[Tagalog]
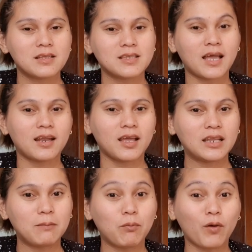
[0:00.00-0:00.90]
Sana
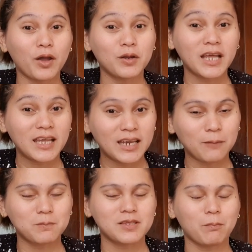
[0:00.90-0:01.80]
hindi po kayo
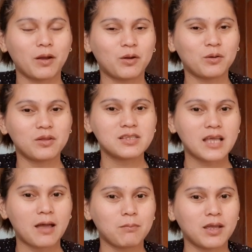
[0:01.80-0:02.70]
nainip sa panonood
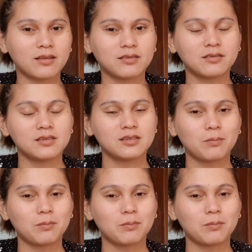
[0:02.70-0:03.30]
sa amin